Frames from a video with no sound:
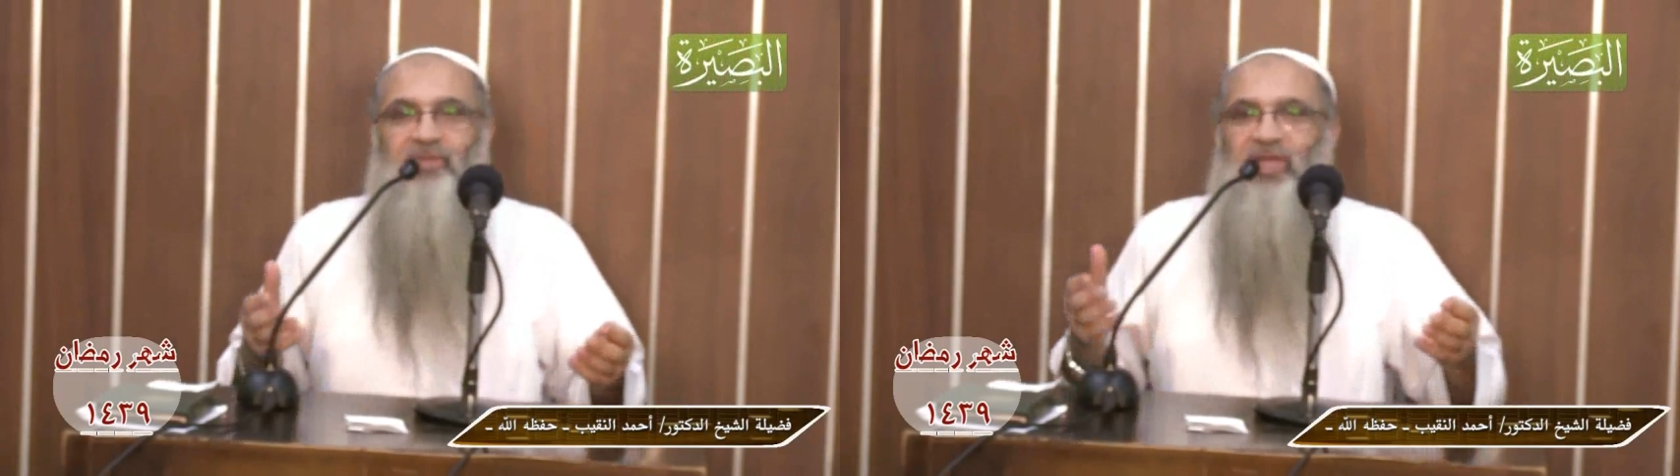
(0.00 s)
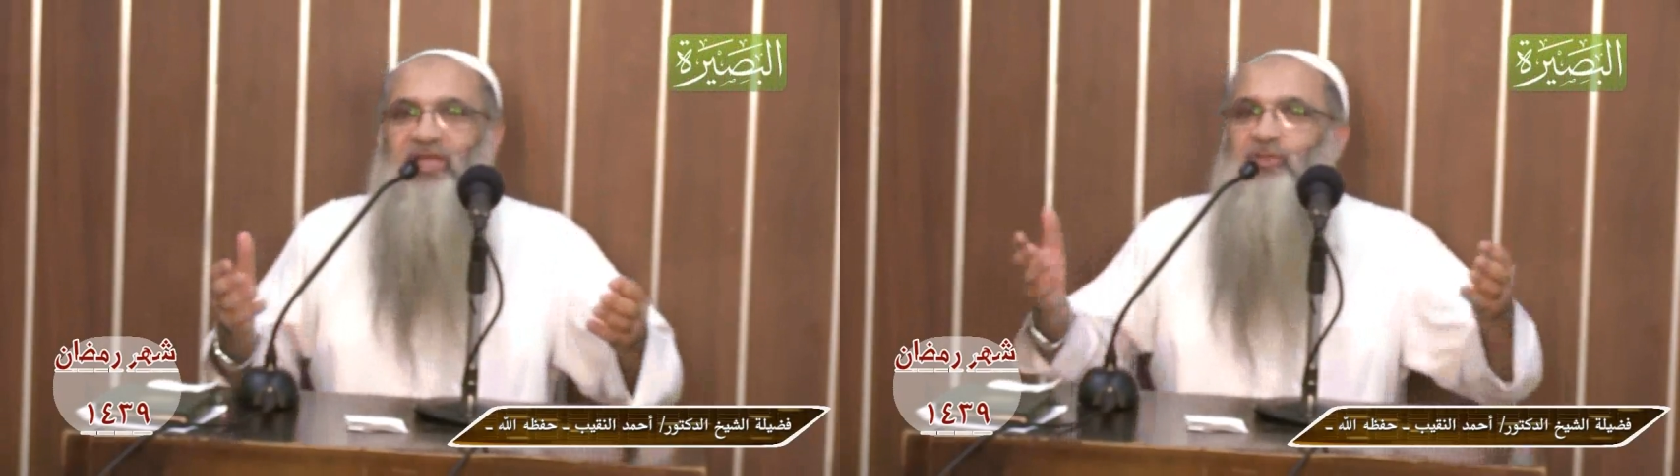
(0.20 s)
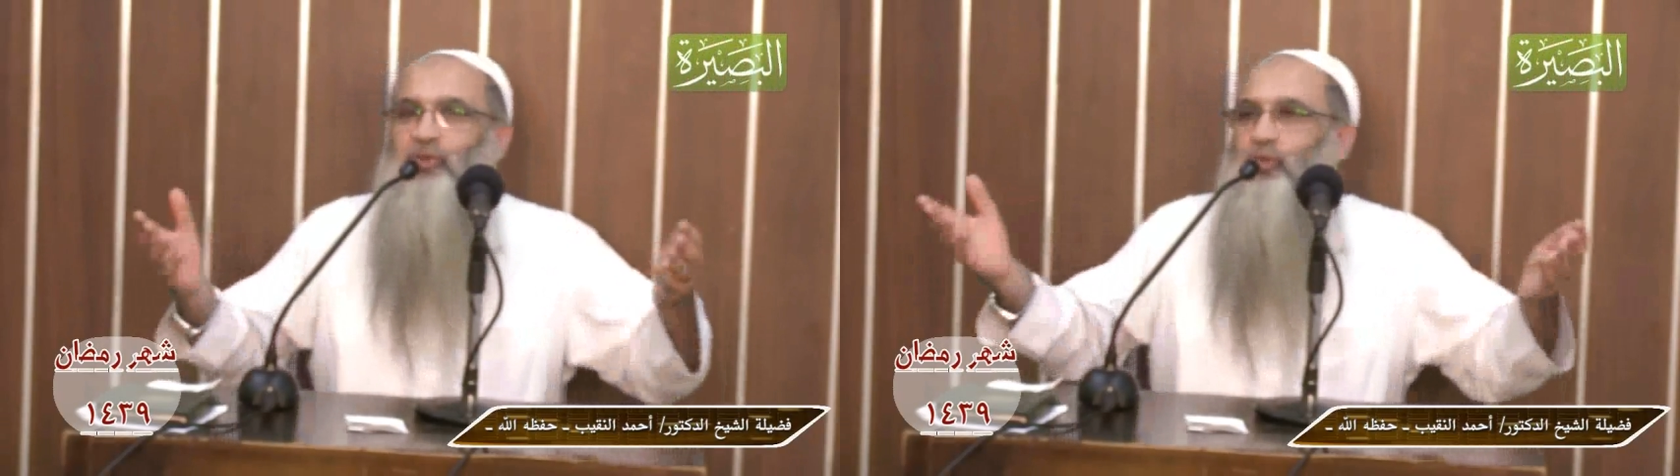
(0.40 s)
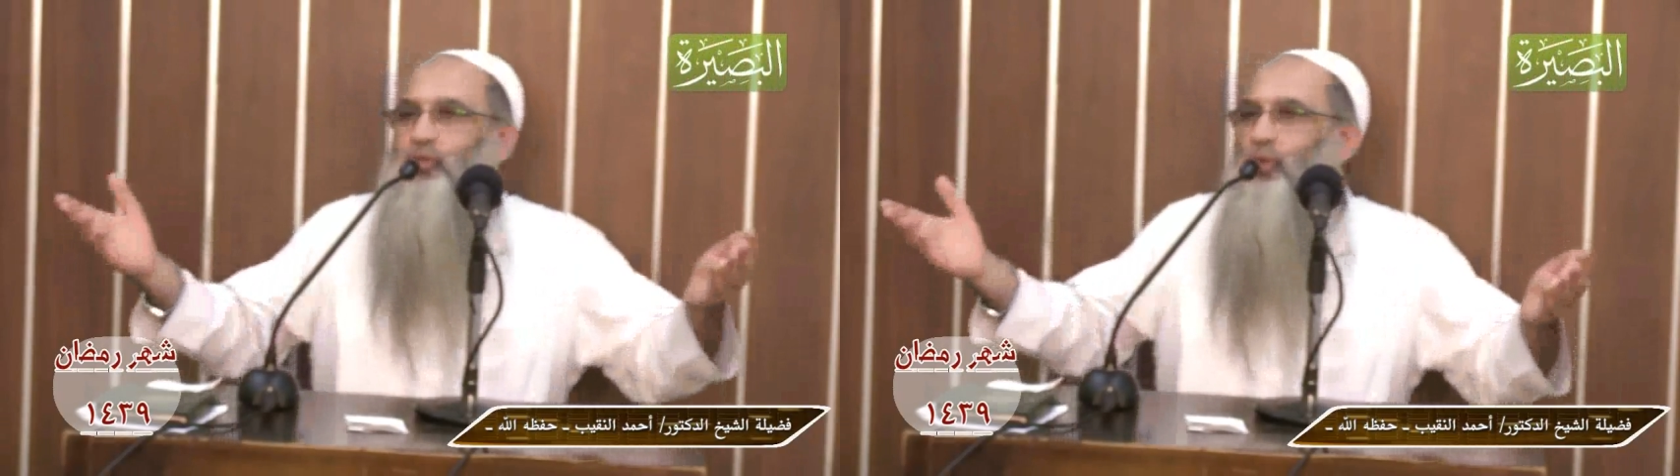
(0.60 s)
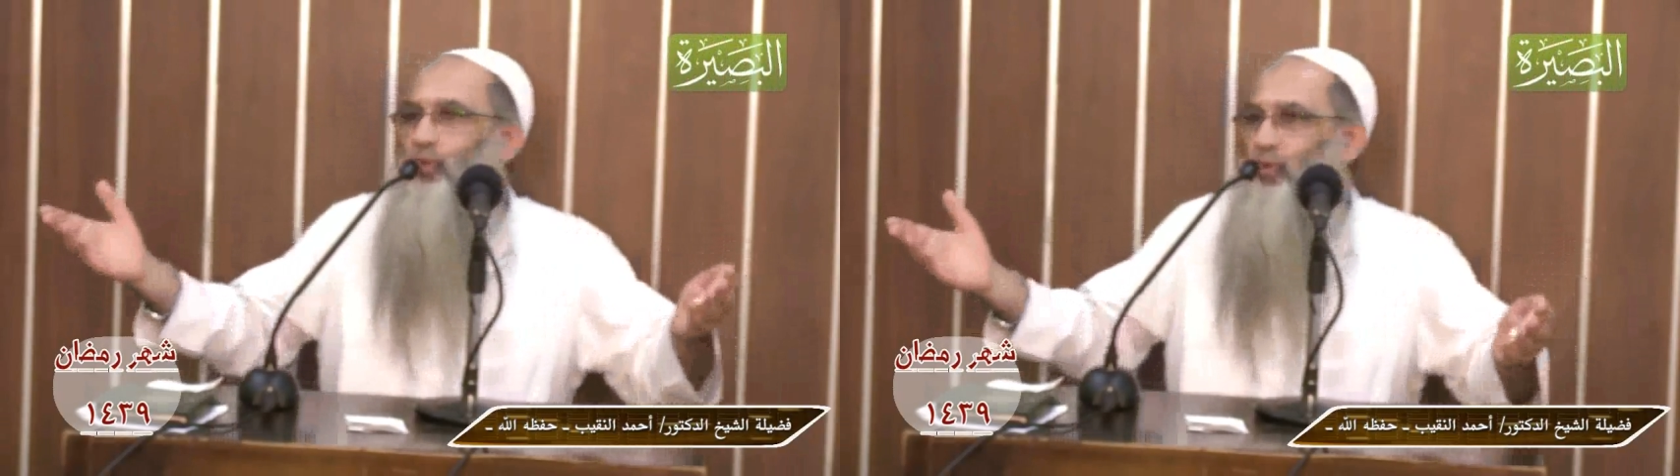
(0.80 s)
مش قادر يروح
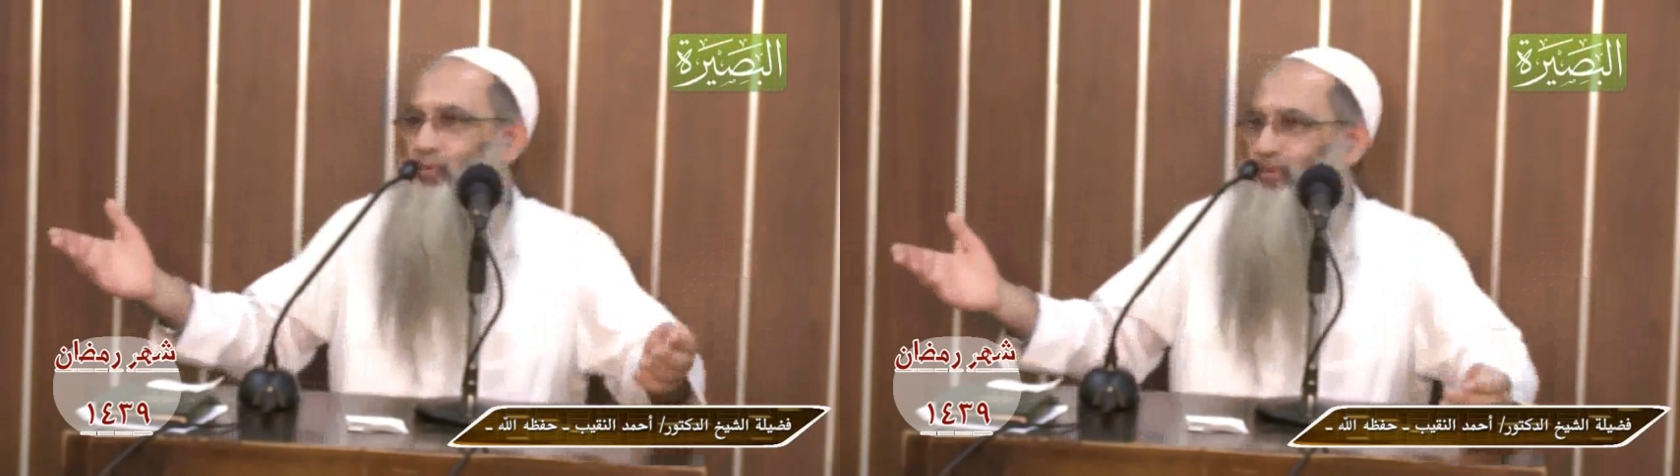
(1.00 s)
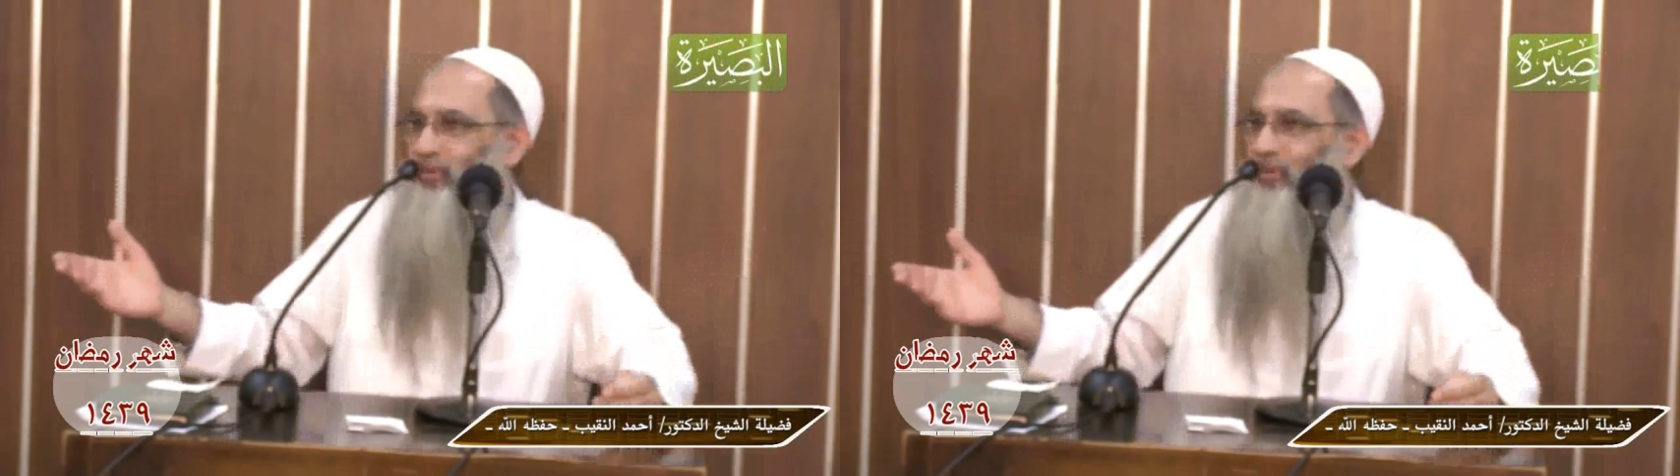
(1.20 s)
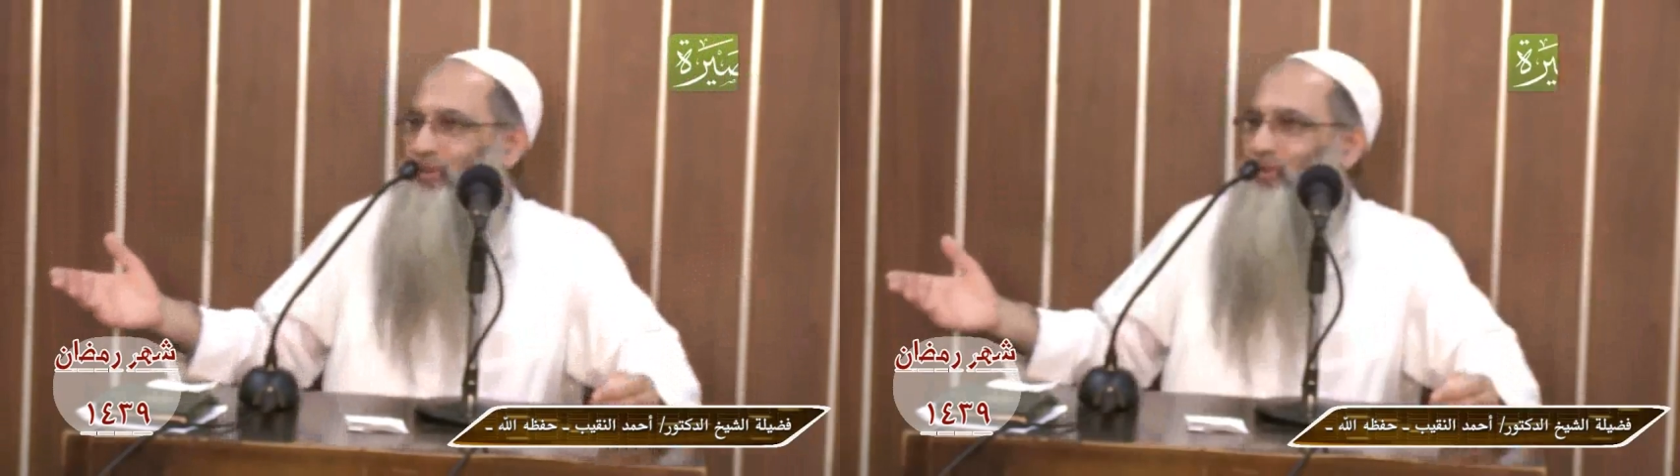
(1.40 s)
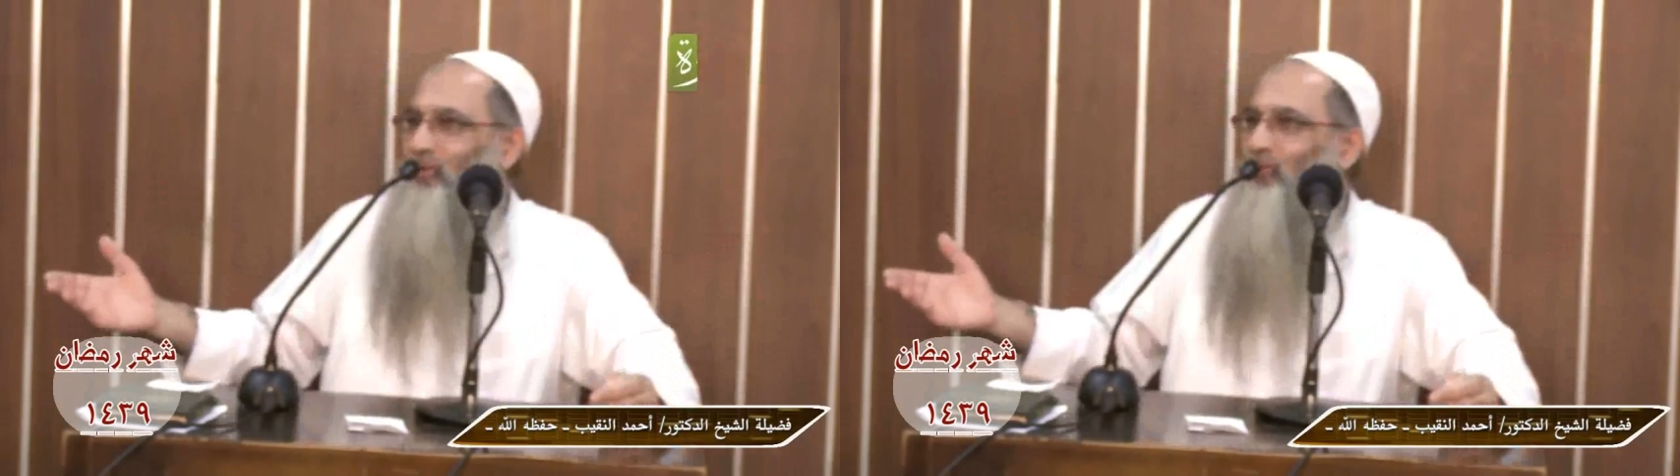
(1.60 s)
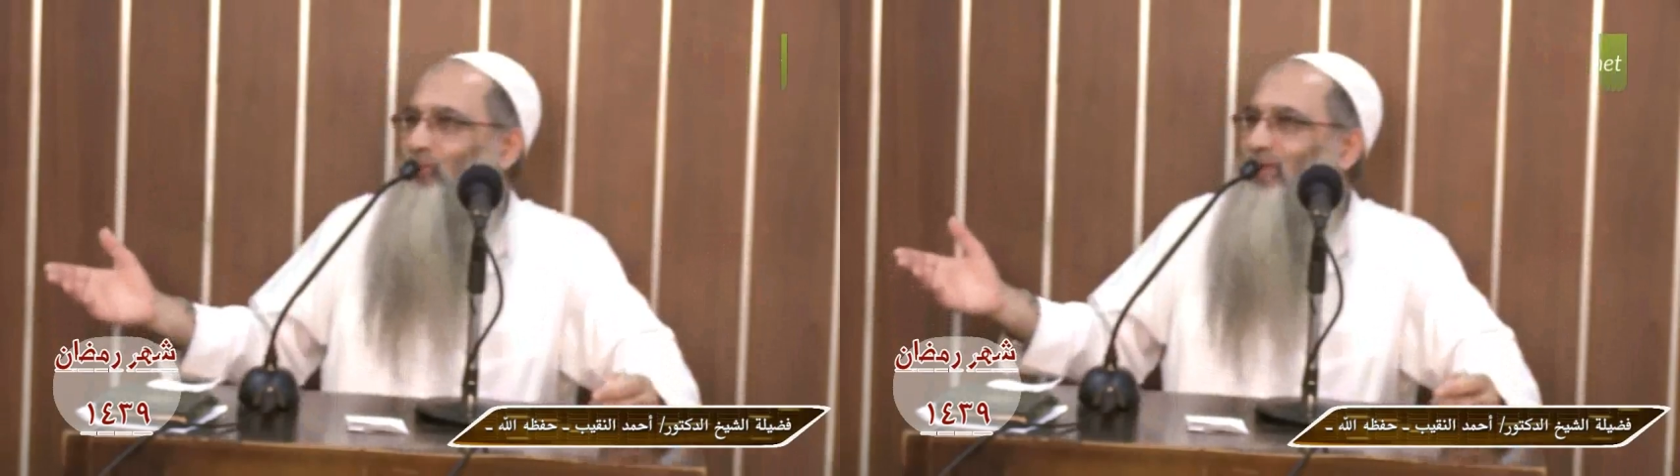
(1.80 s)
شغله
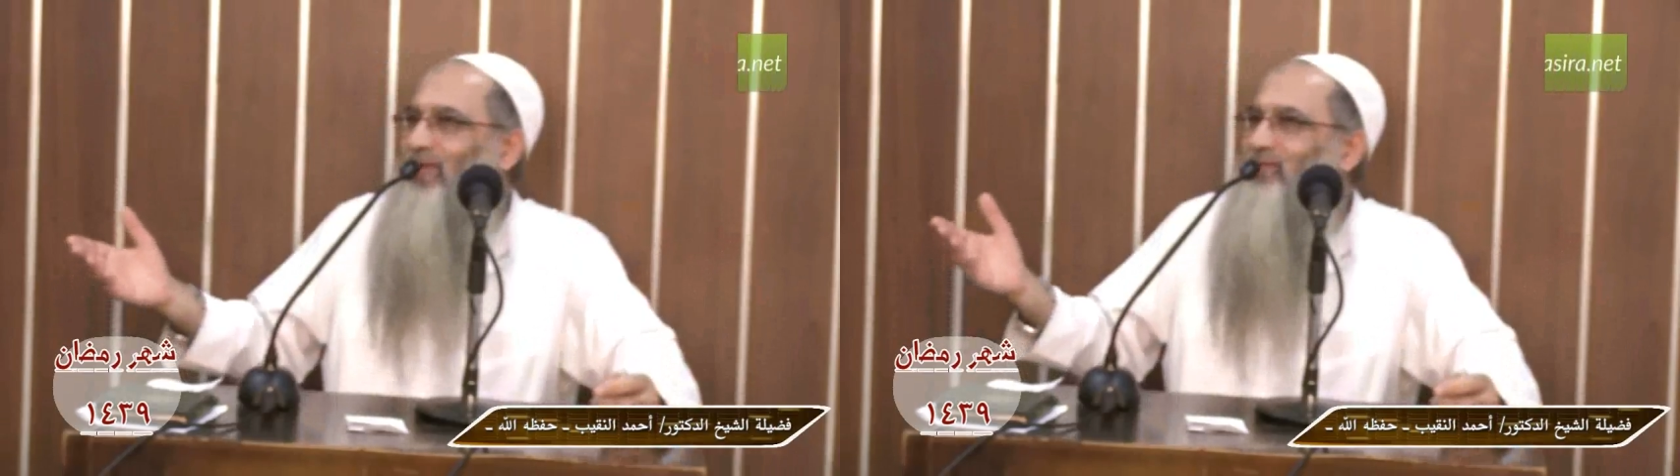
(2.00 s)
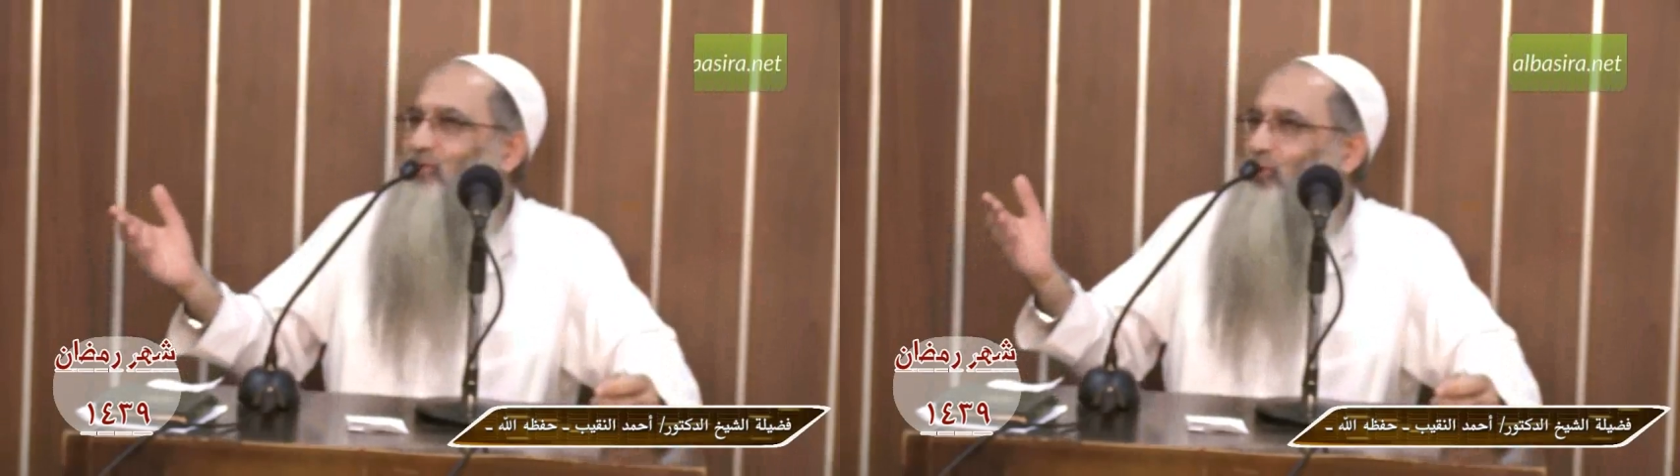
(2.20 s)
ولا قادر